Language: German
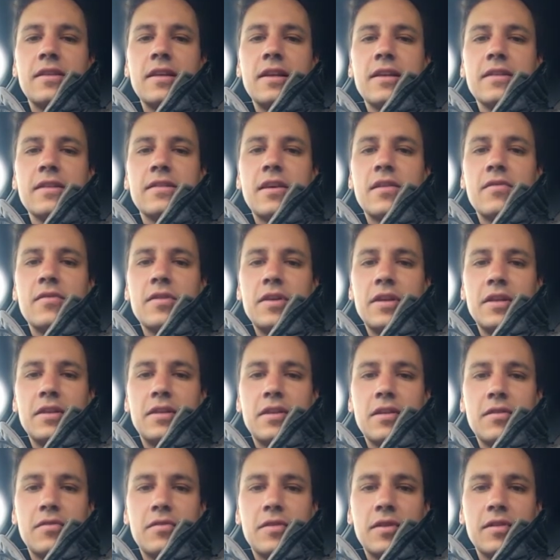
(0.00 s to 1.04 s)
Ziel ist
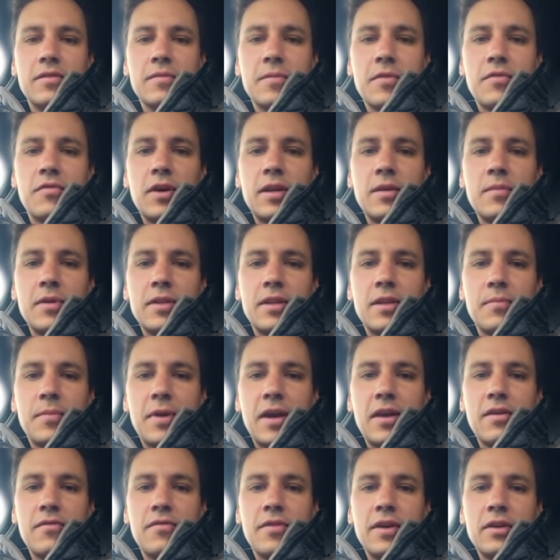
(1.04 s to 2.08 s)
definitiv, dass wir vorne mit
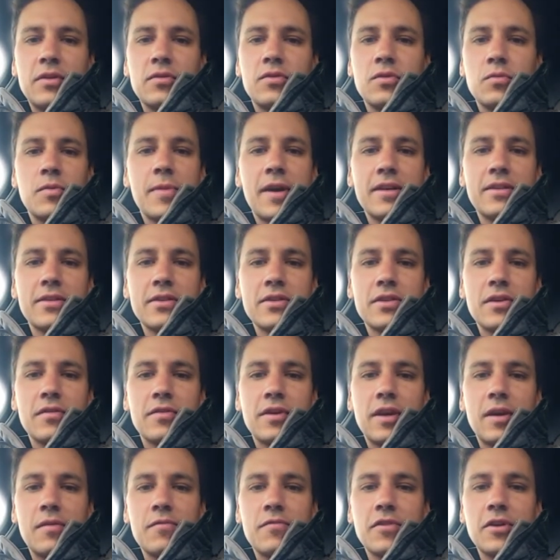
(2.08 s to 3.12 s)
dabei fahren und um die
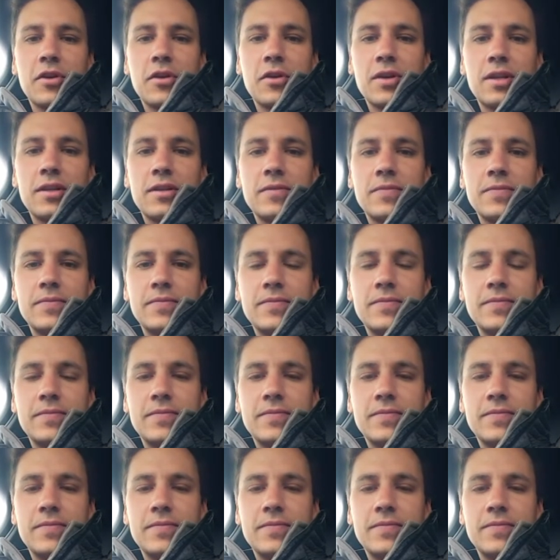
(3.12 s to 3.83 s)
Meisterschaft kämpfen können.